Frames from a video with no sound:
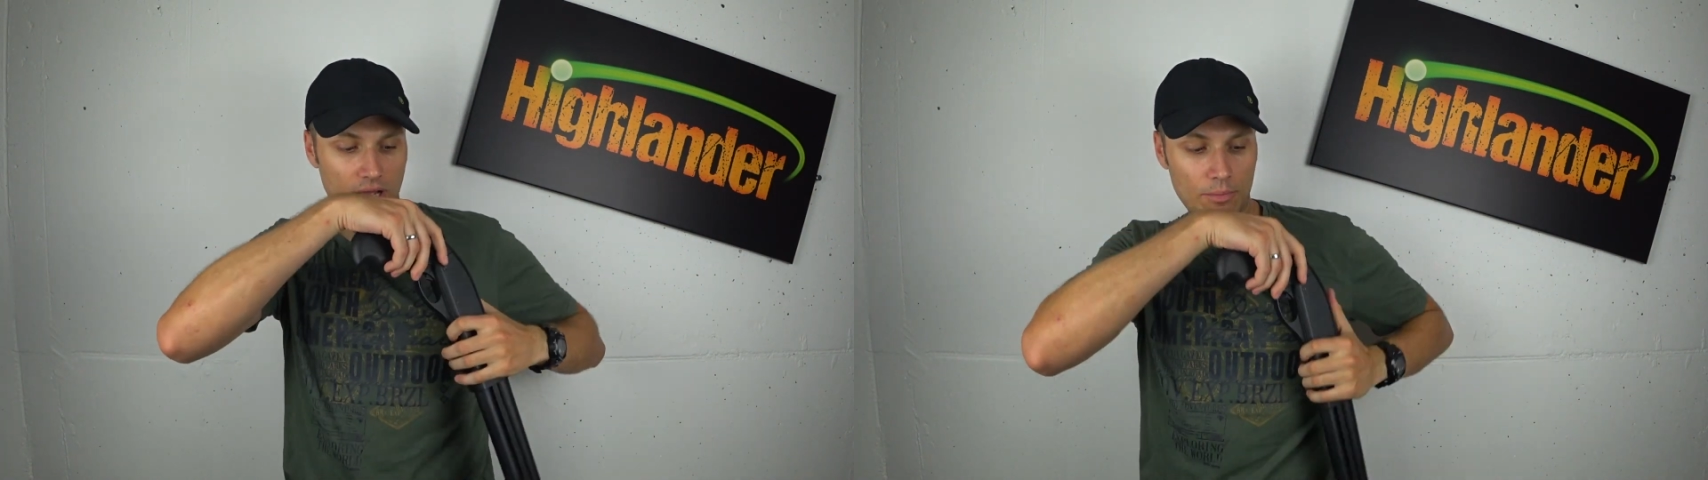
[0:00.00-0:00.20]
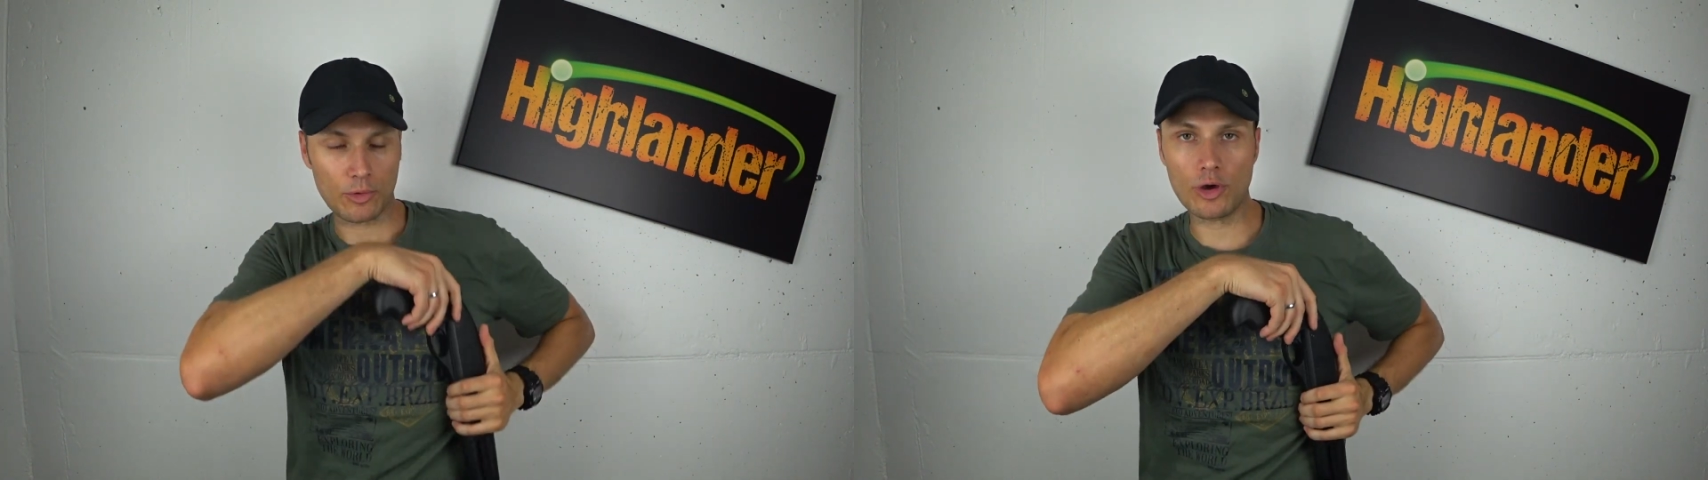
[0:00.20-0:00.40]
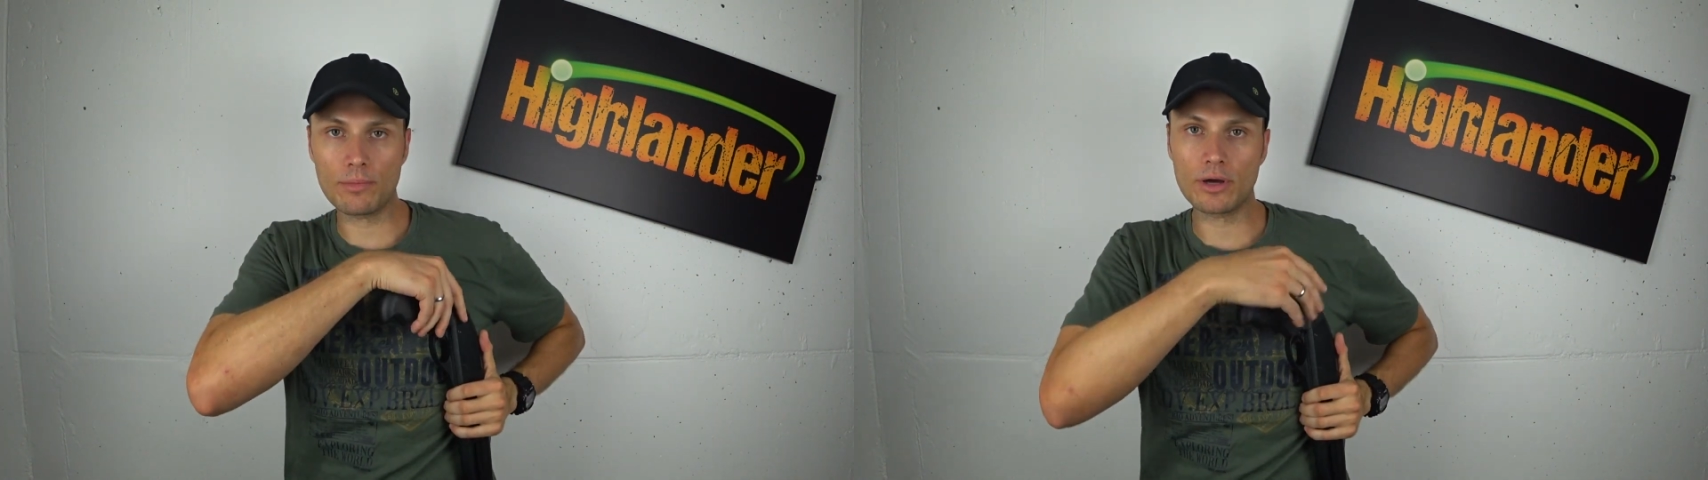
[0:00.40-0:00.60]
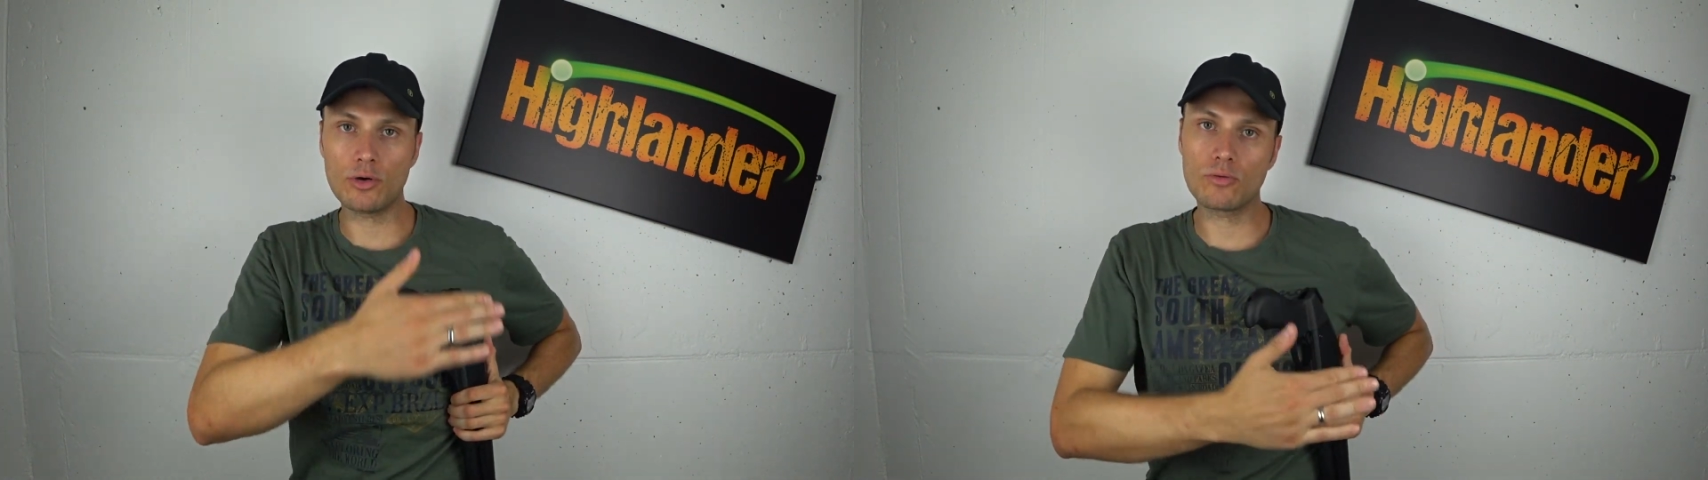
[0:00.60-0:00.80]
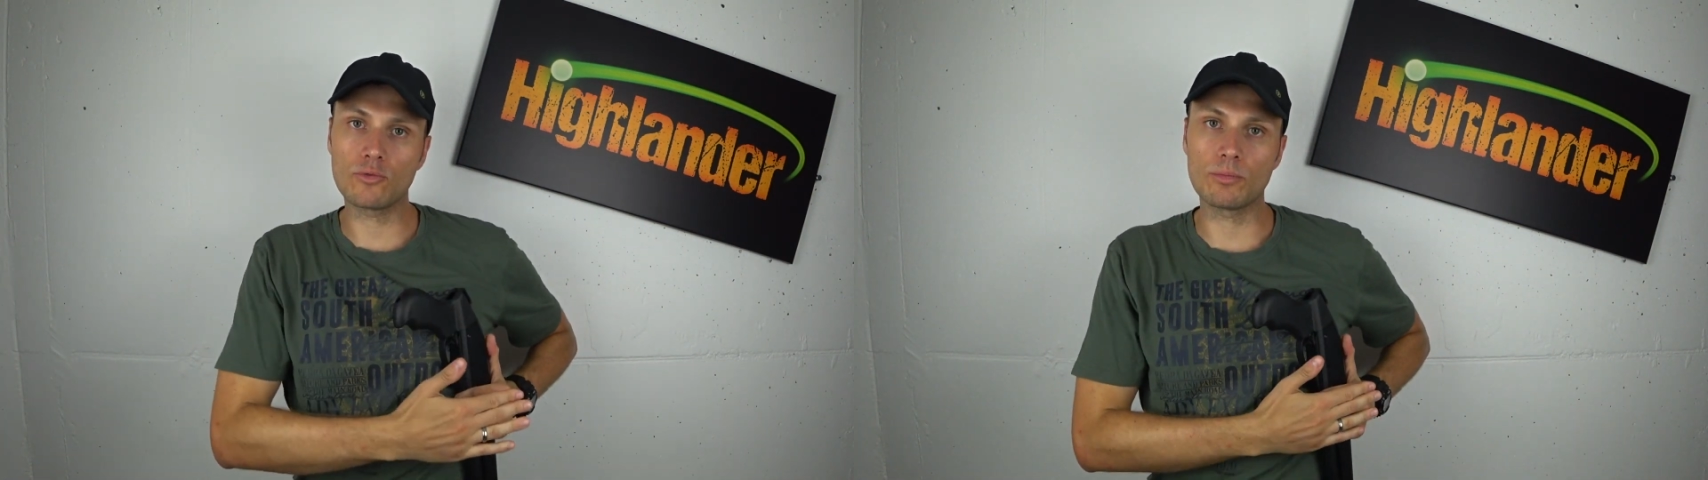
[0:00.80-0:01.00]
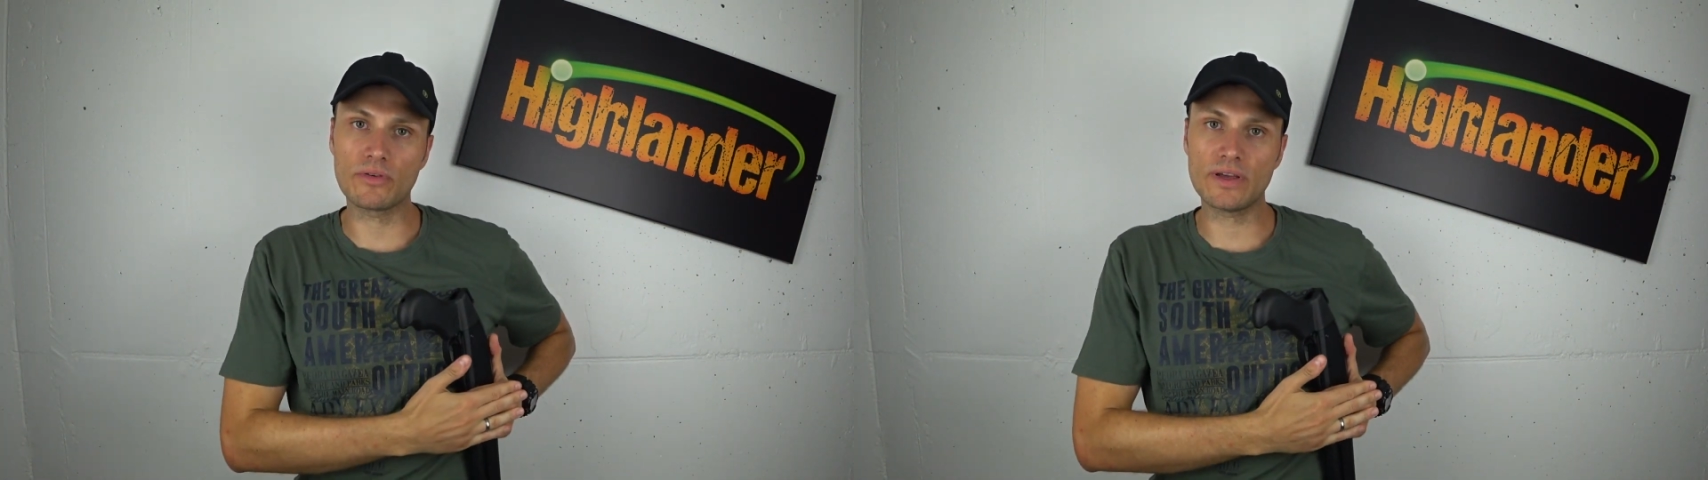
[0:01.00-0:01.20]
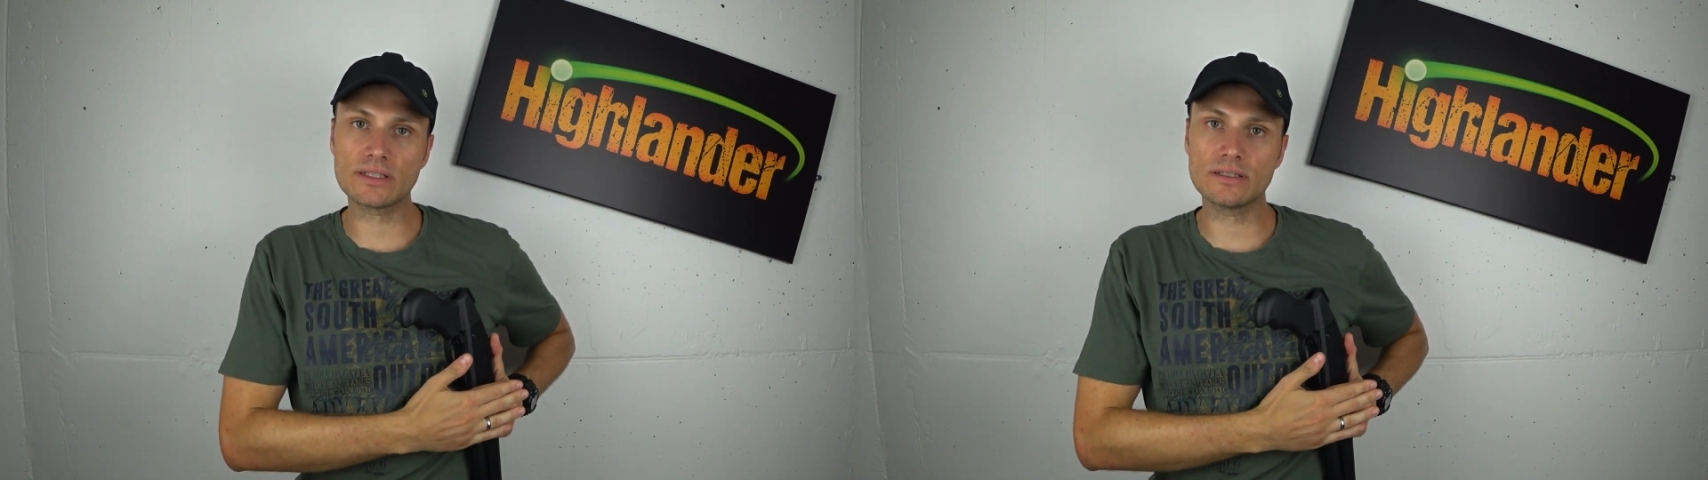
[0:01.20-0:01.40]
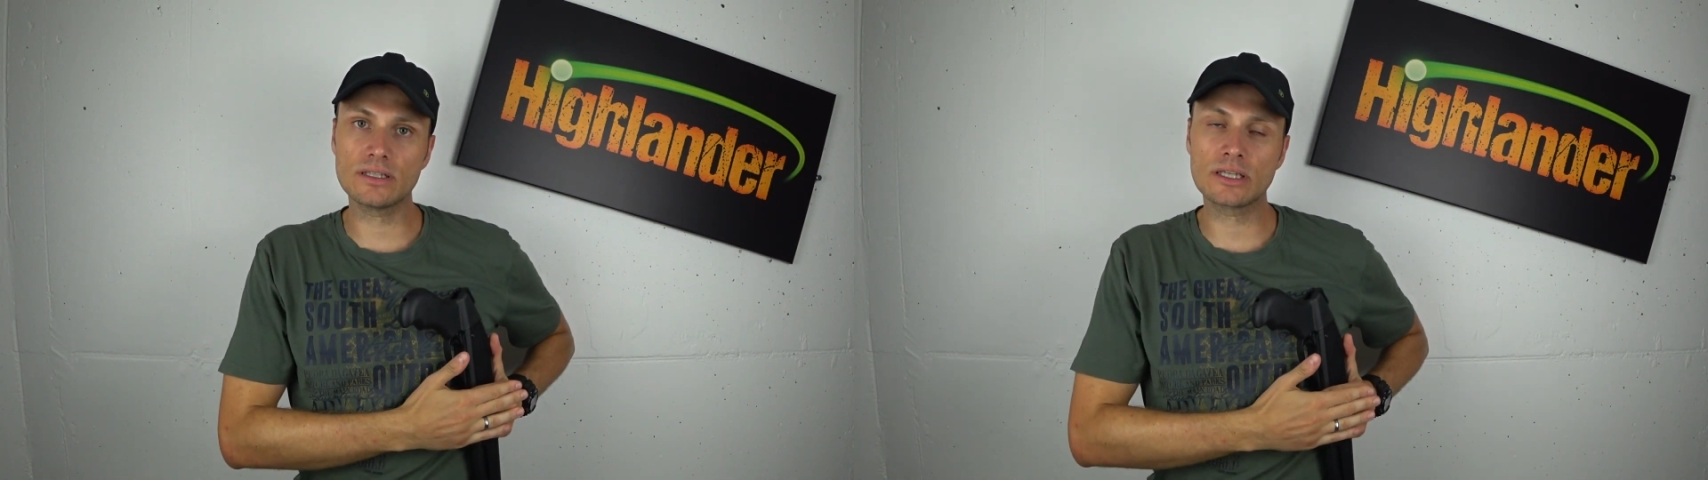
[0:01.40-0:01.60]
am Körper irgendwo
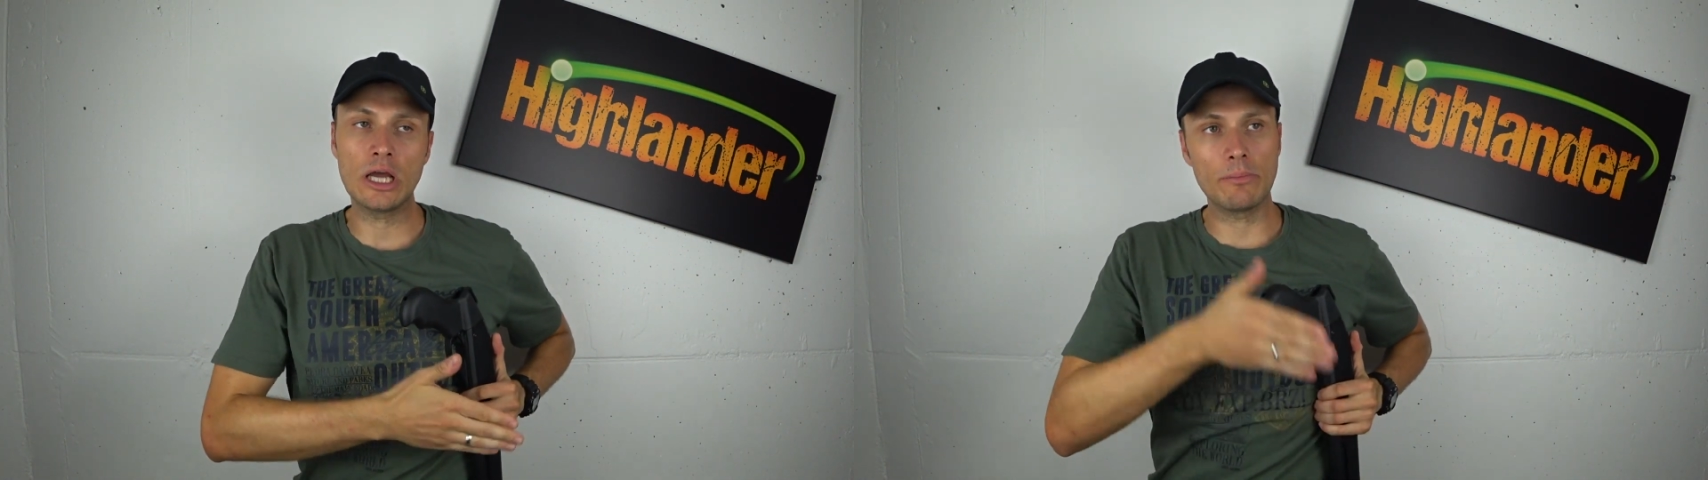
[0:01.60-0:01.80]
befestigt,